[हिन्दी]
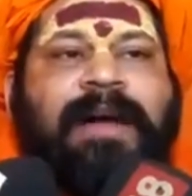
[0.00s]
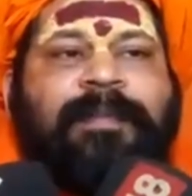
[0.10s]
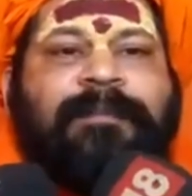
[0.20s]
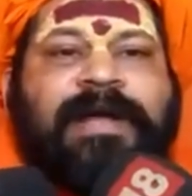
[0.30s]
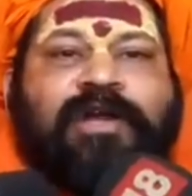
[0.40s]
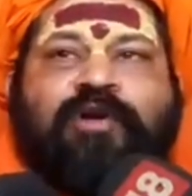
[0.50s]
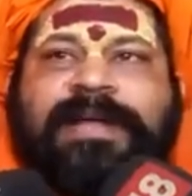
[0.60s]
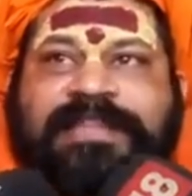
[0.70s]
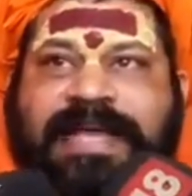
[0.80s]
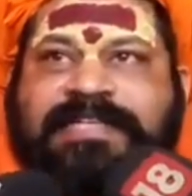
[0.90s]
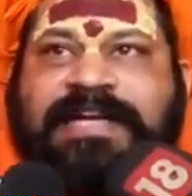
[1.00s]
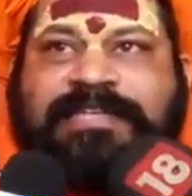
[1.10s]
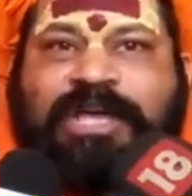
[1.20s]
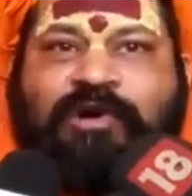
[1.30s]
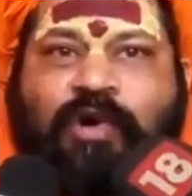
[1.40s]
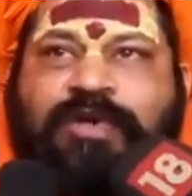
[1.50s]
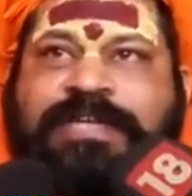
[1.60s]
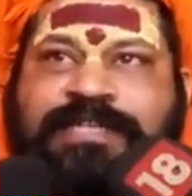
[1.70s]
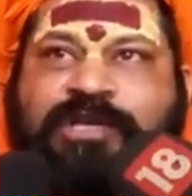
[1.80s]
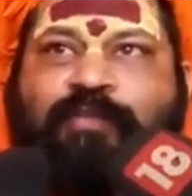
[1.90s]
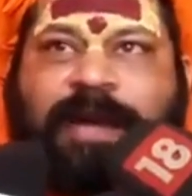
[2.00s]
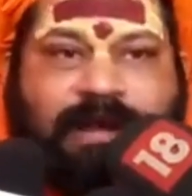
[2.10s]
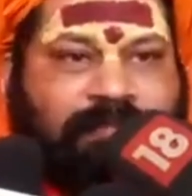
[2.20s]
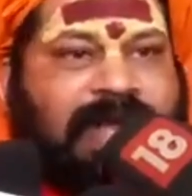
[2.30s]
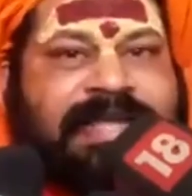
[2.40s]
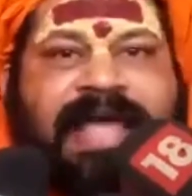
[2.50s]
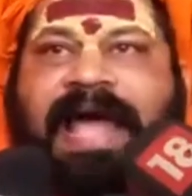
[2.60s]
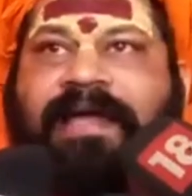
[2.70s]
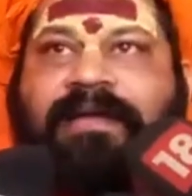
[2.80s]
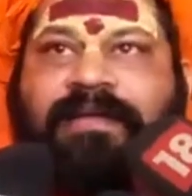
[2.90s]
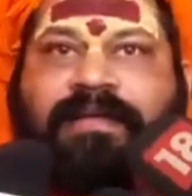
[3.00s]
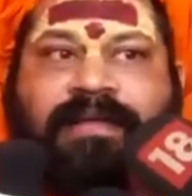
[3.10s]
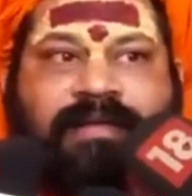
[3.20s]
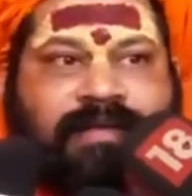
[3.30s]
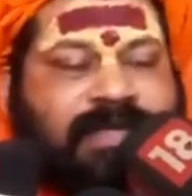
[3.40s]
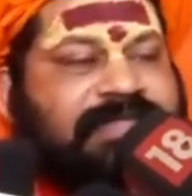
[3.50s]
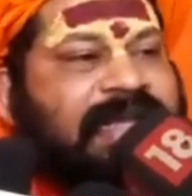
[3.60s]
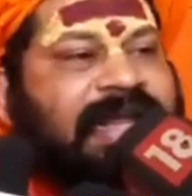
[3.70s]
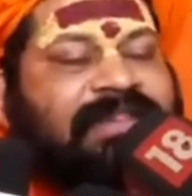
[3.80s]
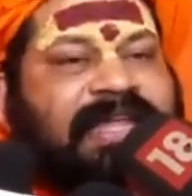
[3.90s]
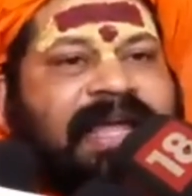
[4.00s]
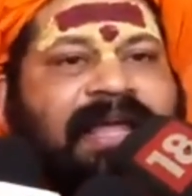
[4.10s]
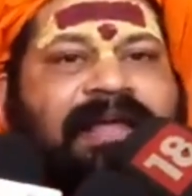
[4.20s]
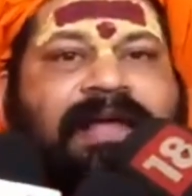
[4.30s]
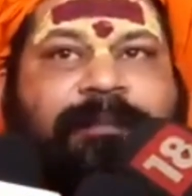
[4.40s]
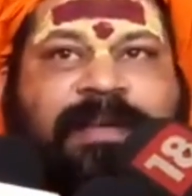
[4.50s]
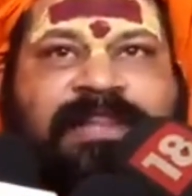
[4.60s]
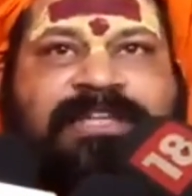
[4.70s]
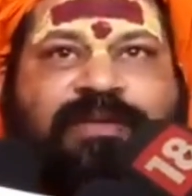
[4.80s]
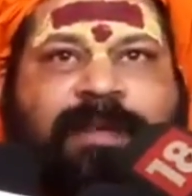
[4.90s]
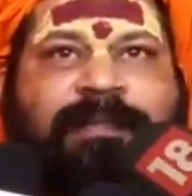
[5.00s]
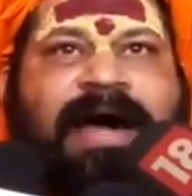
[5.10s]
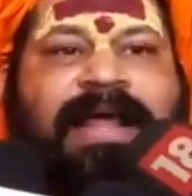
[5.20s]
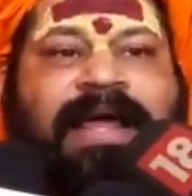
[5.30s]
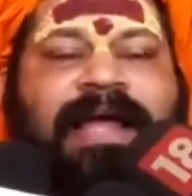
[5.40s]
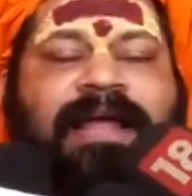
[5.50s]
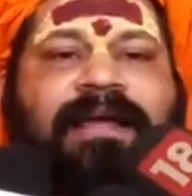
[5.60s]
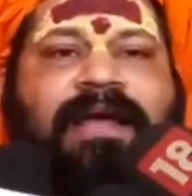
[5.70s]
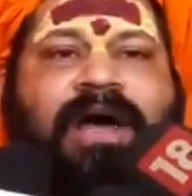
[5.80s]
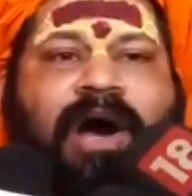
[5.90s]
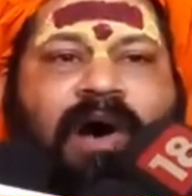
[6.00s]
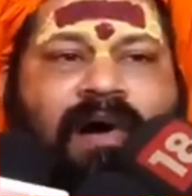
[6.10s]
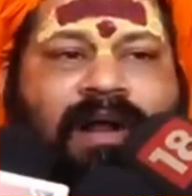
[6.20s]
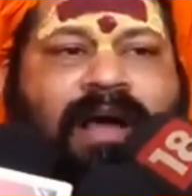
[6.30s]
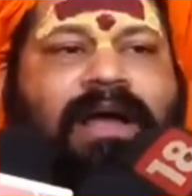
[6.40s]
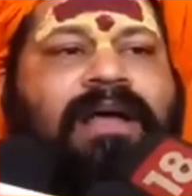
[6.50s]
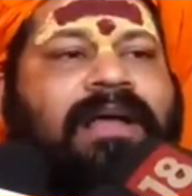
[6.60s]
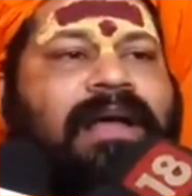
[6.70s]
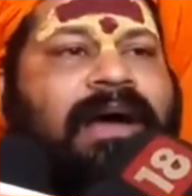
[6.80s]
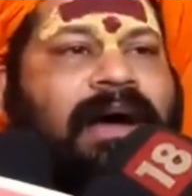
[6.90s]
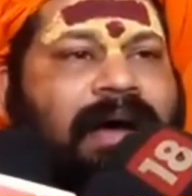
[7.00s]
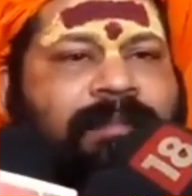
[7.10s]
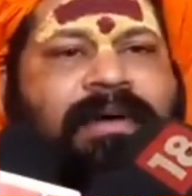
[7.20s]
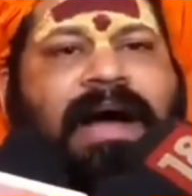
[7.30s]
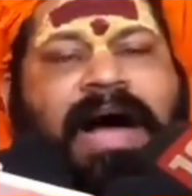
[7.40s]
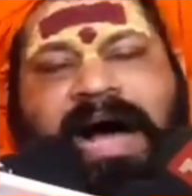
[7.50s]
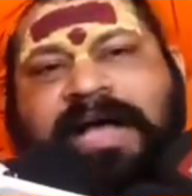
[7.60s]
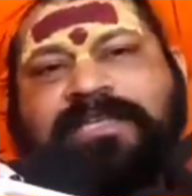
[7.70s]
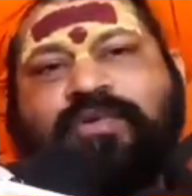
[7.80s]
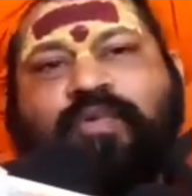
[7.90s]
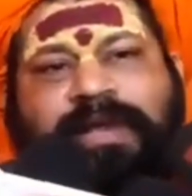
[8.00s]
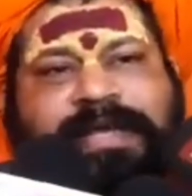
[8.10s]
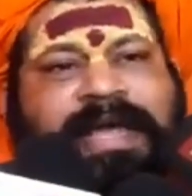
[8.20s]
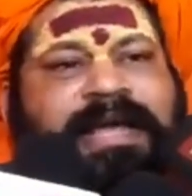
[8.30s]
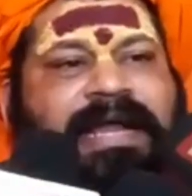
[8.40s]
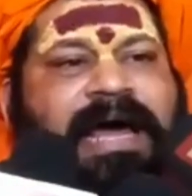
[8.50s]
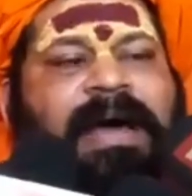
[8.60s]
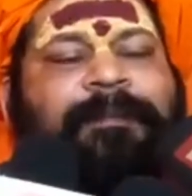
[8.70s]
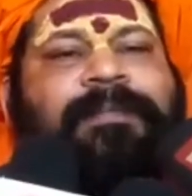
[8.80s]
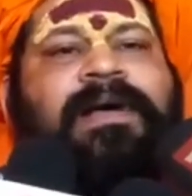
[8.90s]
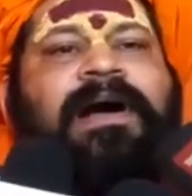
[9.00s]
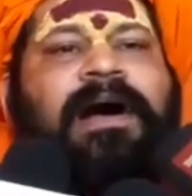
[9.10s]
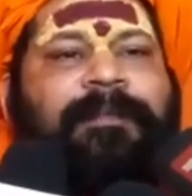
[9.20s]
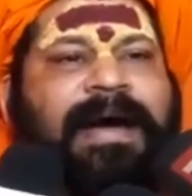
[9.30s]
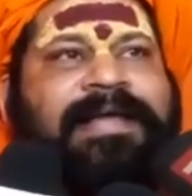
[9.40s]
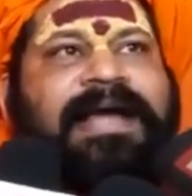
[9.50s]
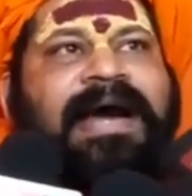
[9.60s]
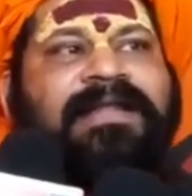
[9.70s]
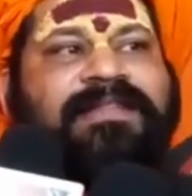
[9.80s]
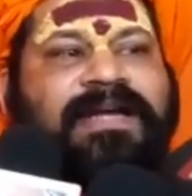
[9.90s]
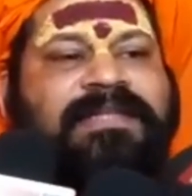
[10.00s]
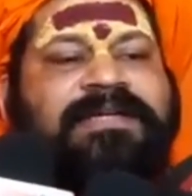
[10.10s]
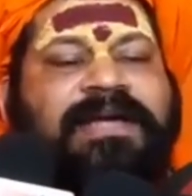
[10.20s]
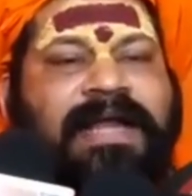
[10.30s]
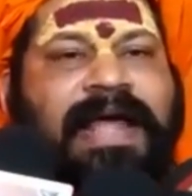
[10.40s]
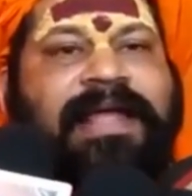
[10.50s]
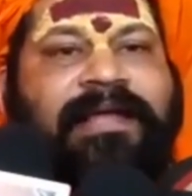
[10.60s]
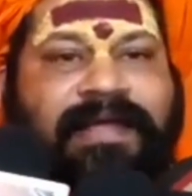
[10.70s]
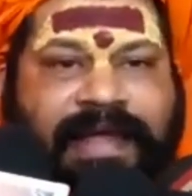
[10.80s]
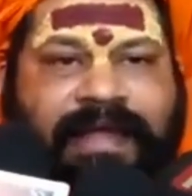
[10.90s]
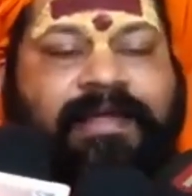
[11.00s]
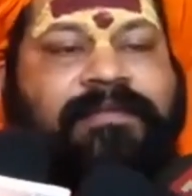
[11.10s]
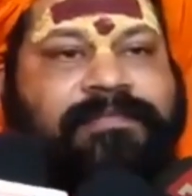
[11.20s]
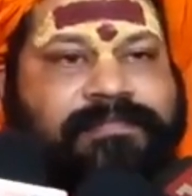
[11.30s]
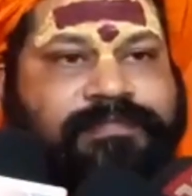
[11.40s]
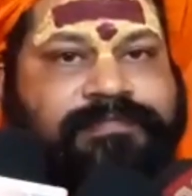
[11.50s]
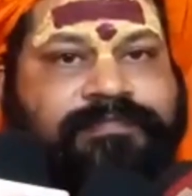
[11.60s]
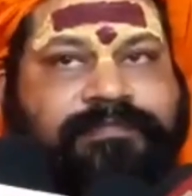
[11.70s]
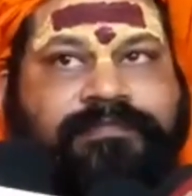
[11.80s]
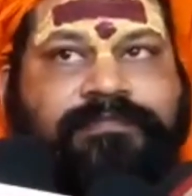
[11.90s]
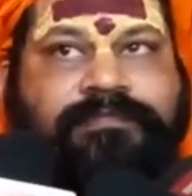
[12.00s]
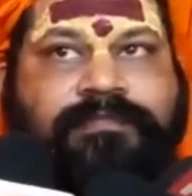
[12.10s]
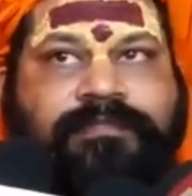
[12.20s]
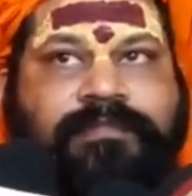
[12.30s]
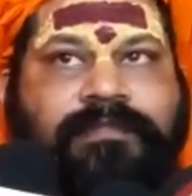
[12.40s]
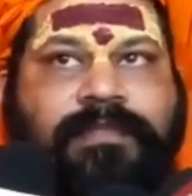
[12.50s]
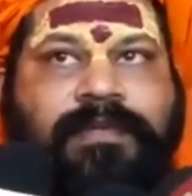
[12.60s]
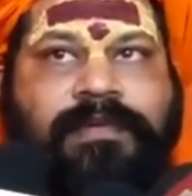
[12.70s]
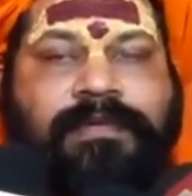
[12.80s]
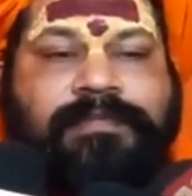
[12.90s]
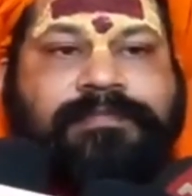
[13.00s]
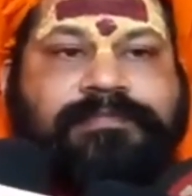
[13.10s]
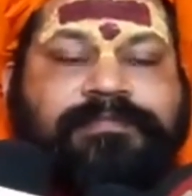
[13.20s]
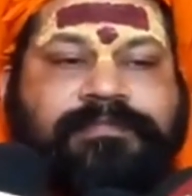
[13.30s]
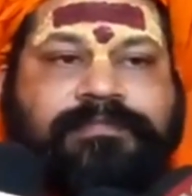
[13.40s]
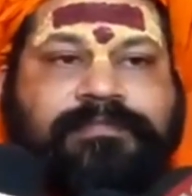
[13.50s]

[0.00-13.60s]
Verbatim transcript: आप वीडियो में देख सकते हो कौन किसके ऊपर हमला किया है इसके नाते प्रत्यक्ष प्रमाण है और हम आज उनके खिलाफ एफ दर्ज कराएंगे क्या मुख्यमंत्री जी से भी मुलाकात